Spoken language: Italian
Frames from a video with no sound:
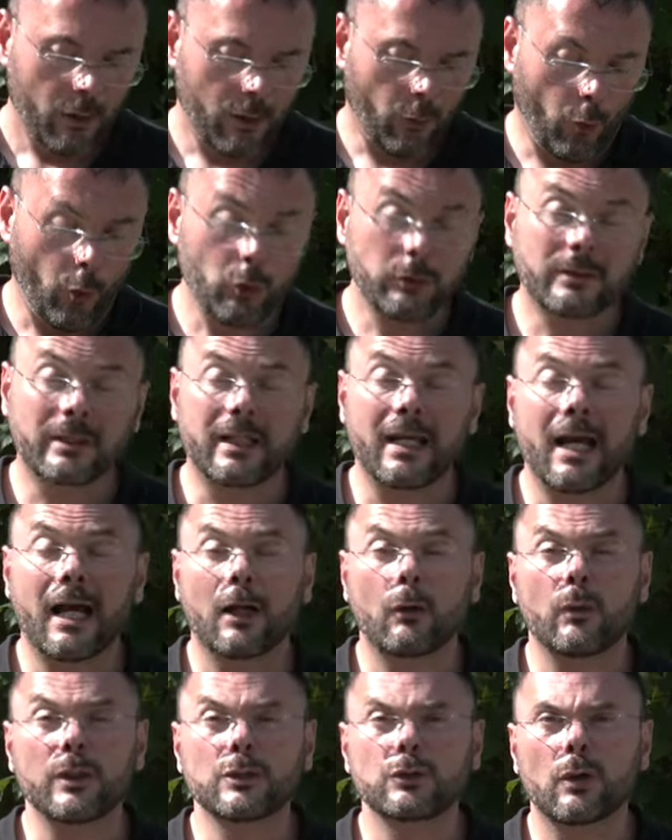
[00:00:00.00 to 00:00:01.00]
Oltre
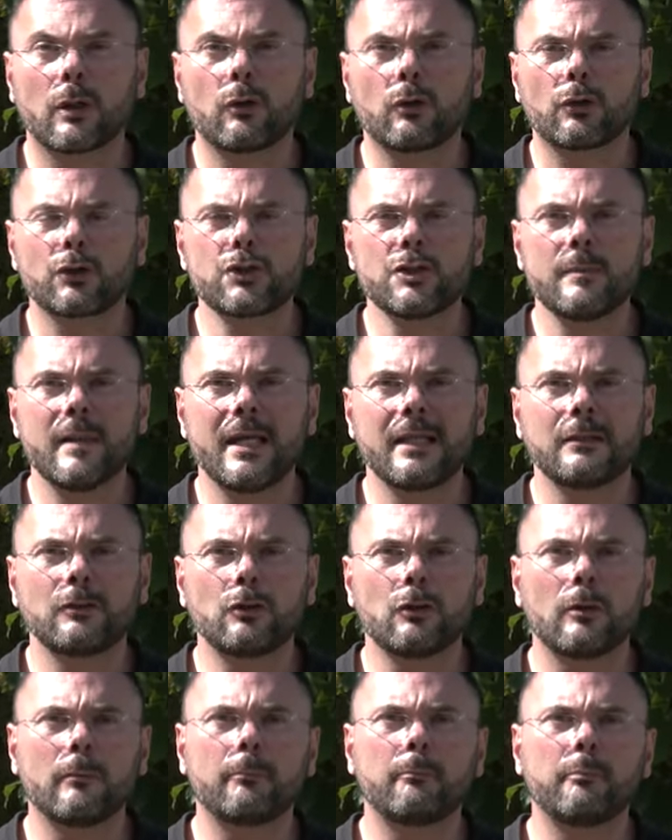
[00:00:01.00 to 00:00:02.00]
a questo
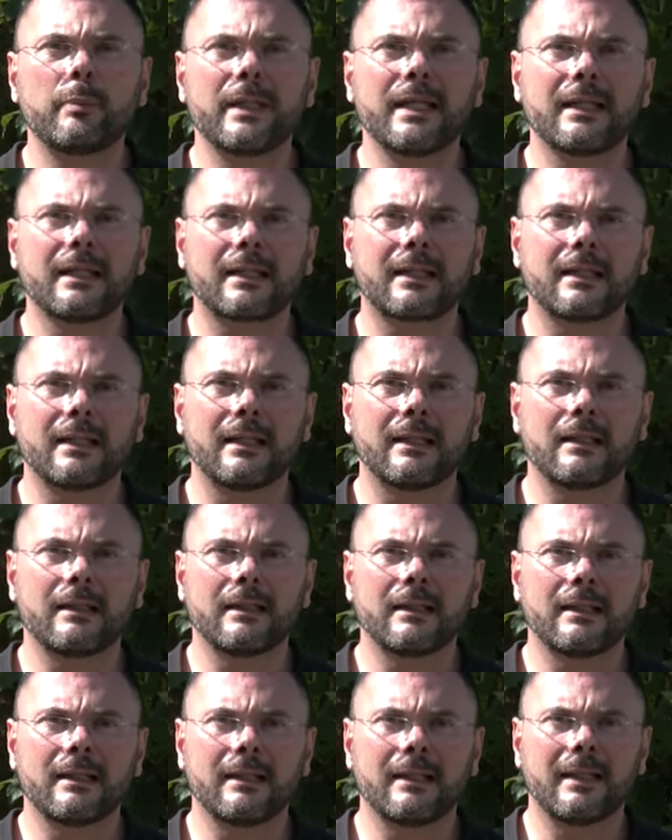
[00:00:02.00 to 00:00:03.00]
accorgimento, per
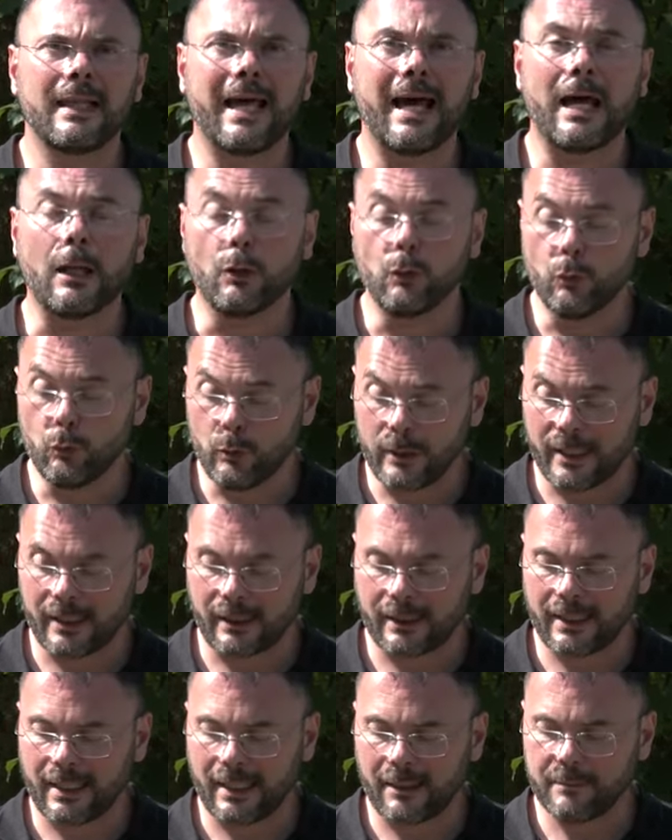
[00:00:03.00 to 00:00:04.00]
eh, la
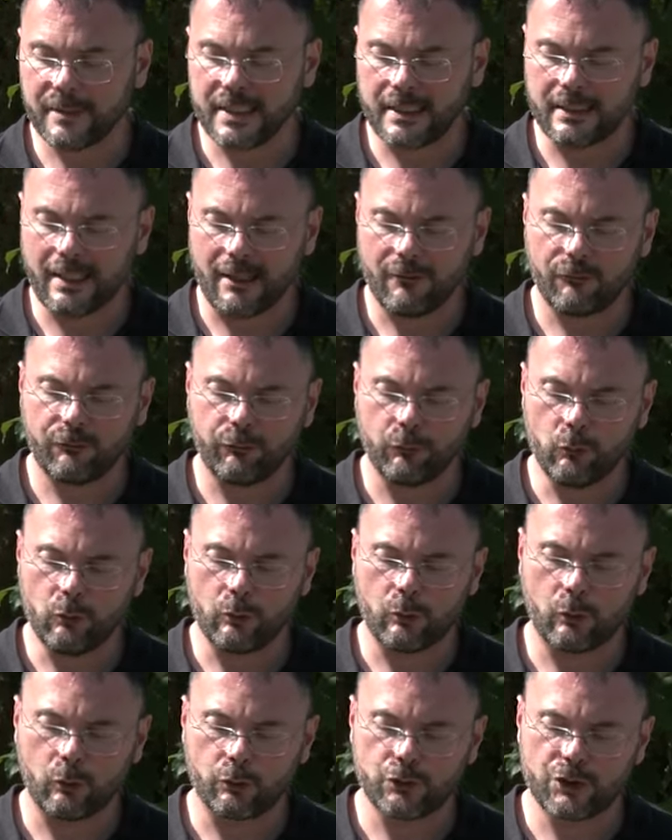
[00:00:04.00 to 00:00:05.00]
Luger carabina
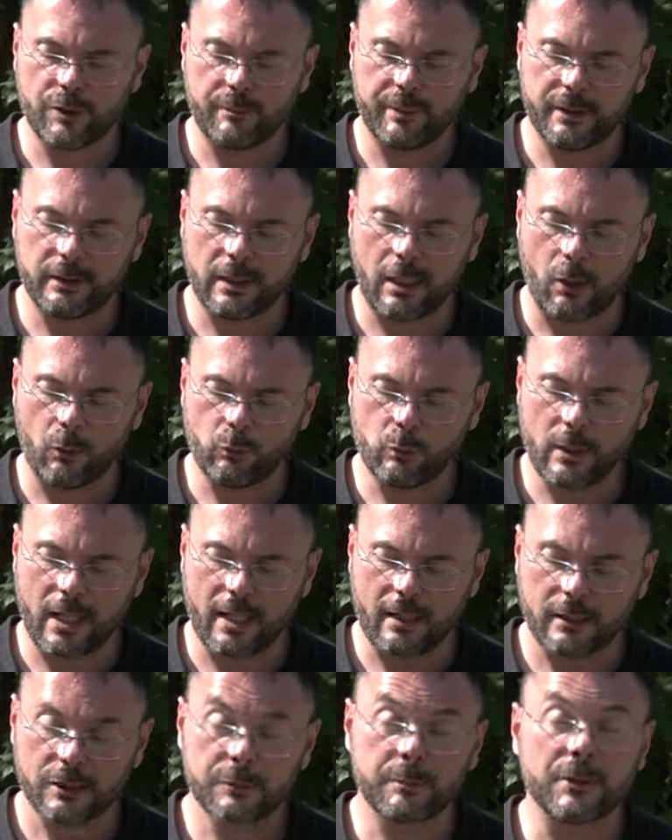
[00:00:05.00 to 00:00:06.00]
fu concepita
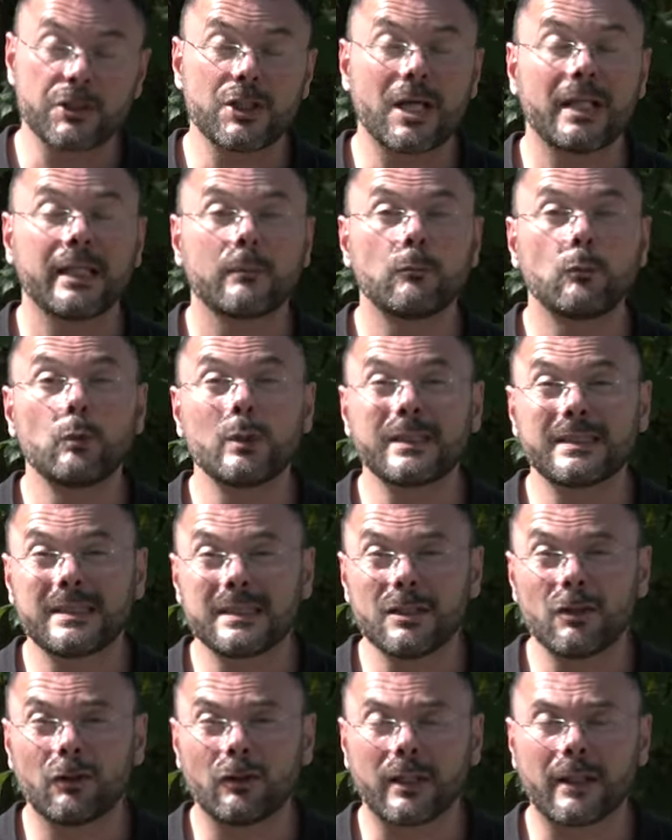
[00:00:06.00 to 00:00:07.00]
una speciale
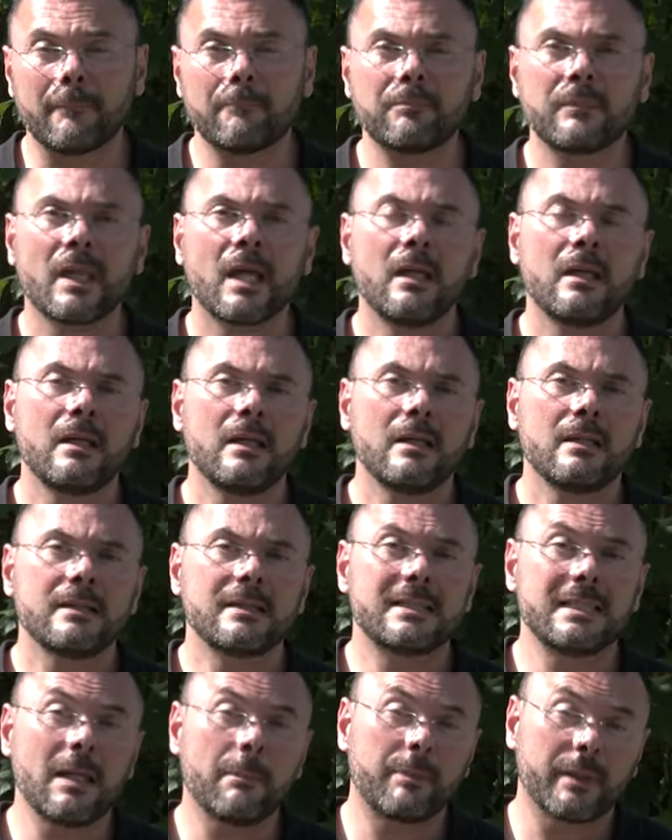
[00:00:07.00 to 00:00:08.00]
munizione
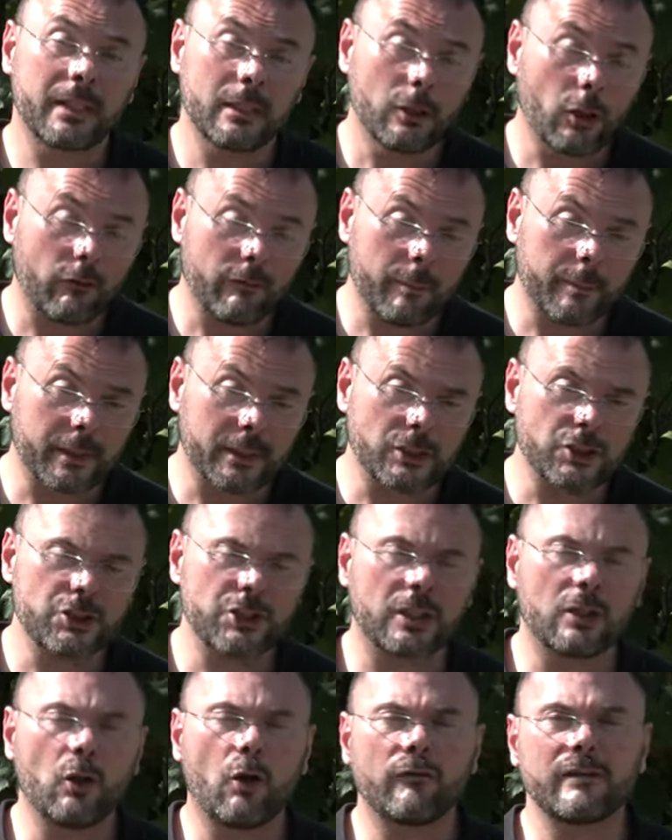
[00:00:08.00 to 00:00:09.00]
sia per il
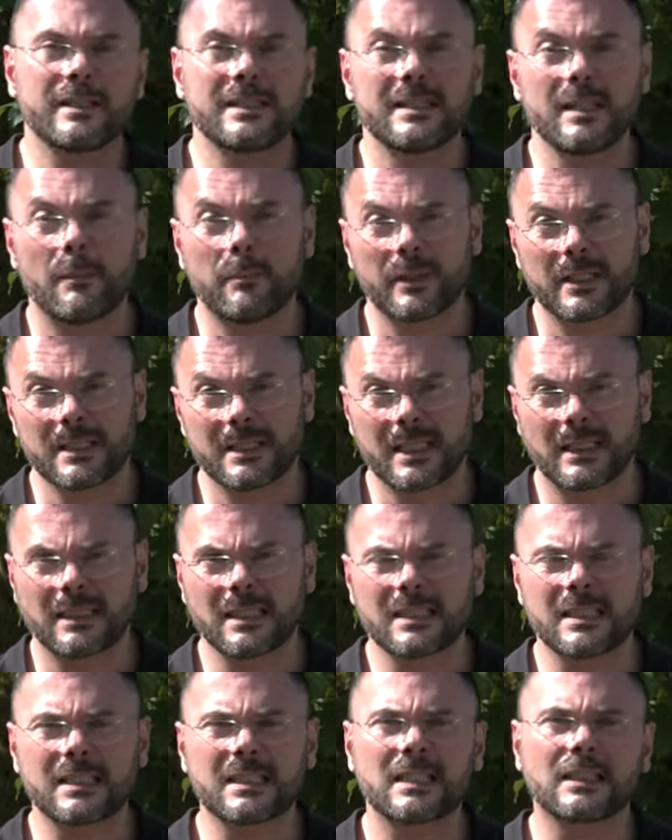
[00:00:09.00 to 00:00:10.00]
9x19 sia per il
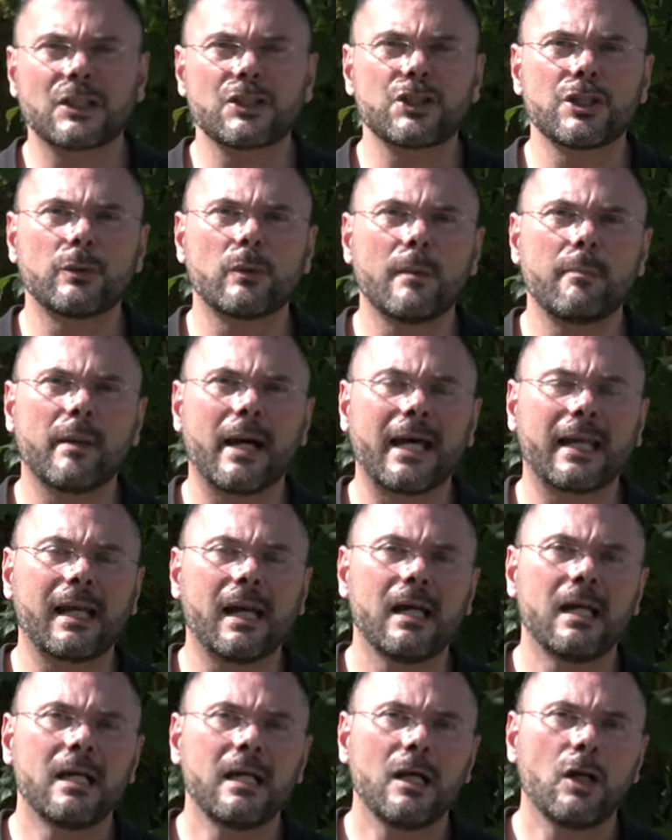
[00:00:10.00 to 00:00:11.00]
765
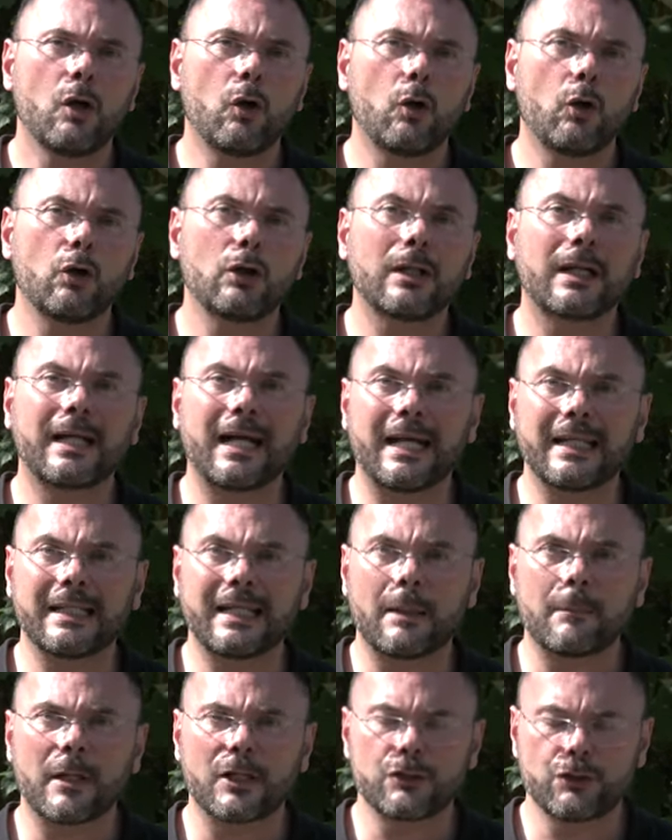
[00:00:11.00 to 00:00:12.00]
para con
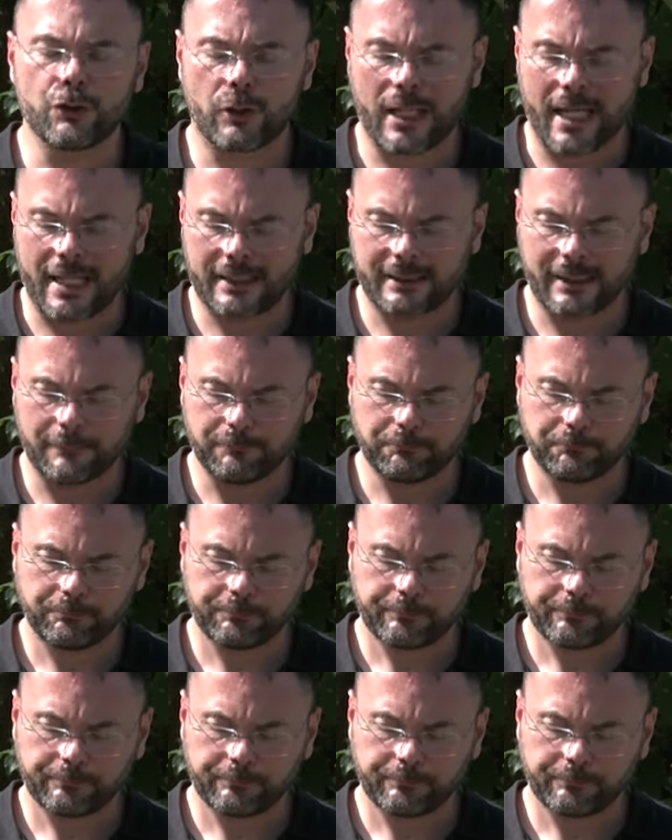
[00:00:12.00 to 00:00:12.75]
carica maggiorata.